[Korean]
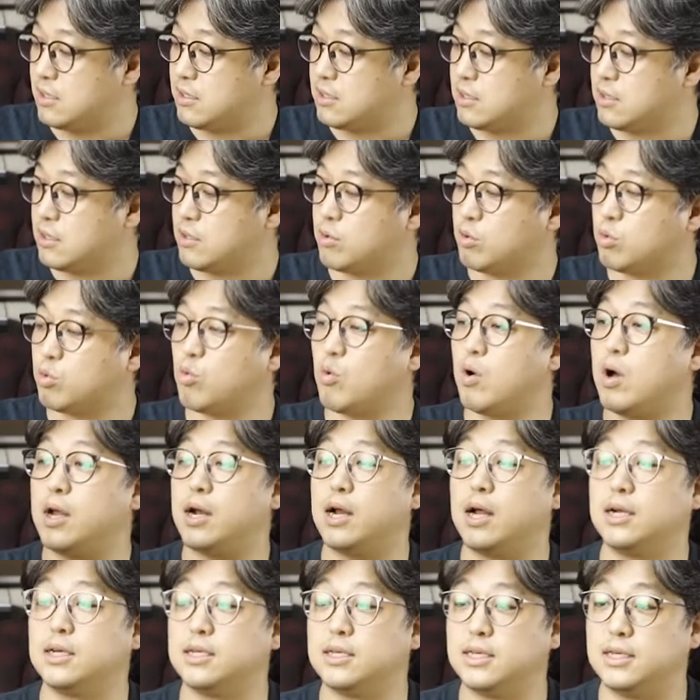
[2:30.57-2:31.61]
그리고 또
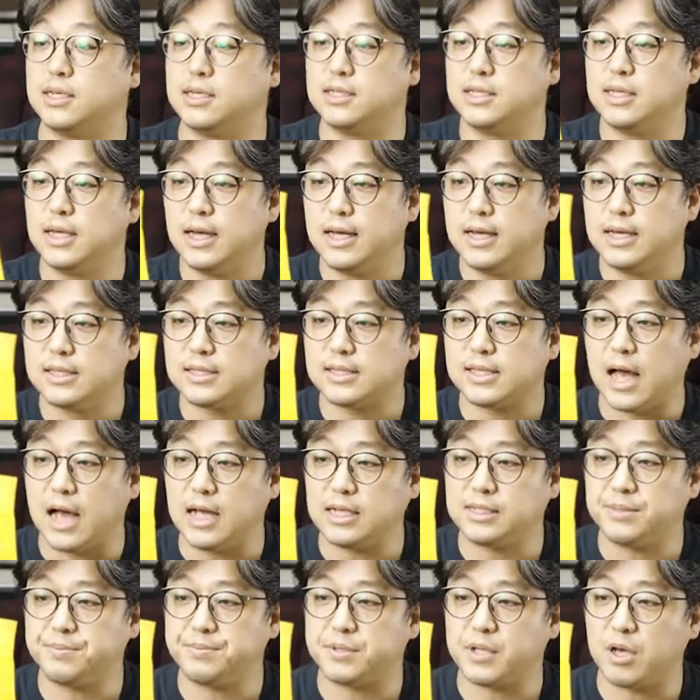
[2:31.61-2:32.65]
하나는
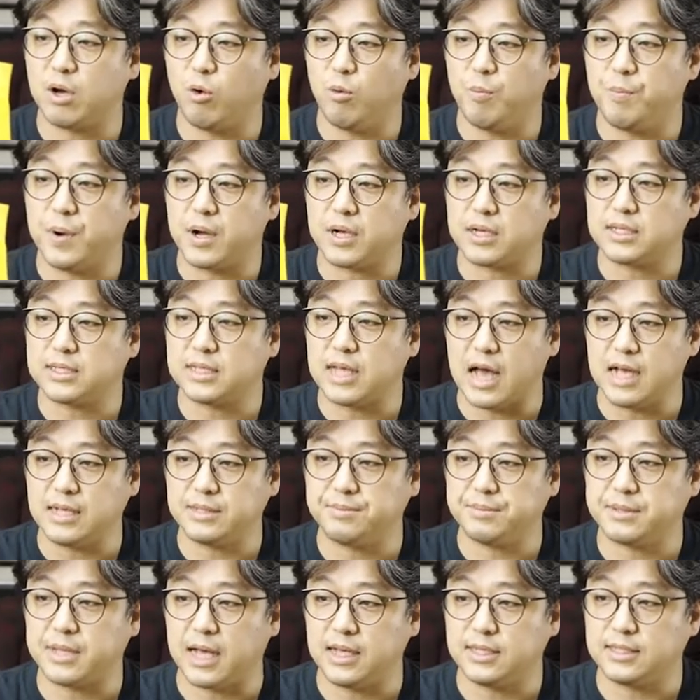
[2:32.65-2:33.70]
44 곱하기
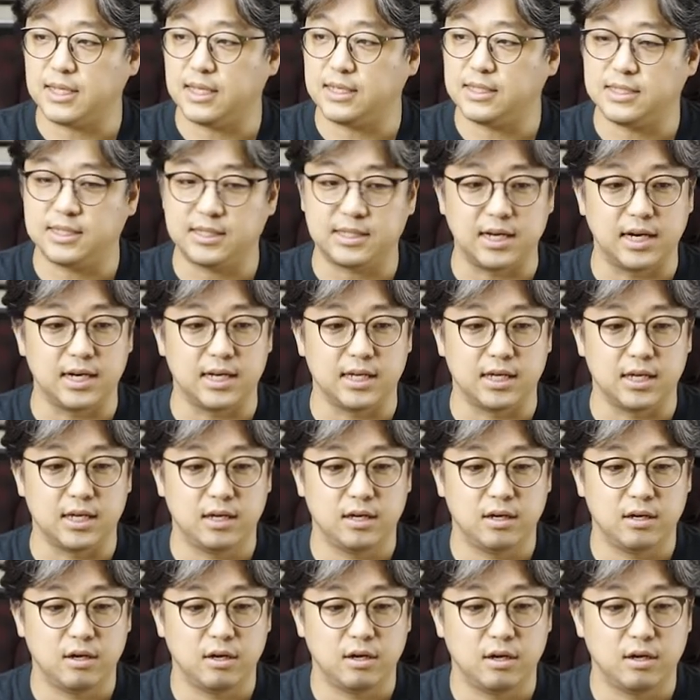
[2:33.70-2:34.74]
44cm 짜리,
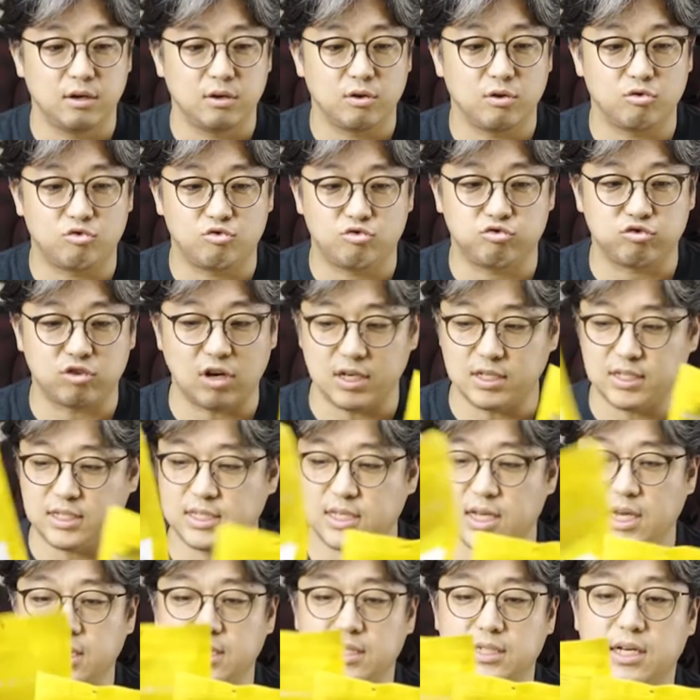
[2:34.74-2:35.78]
두 가지
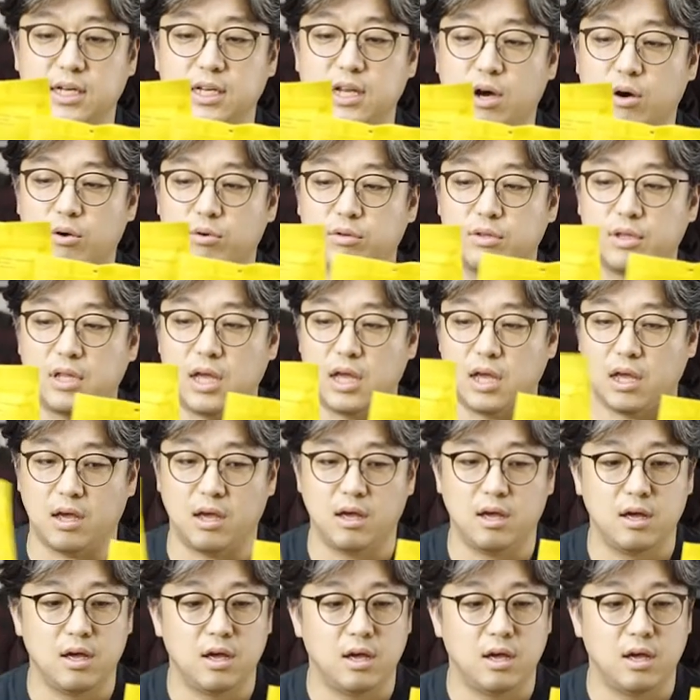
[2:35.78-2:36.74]
사이즈가 나오는데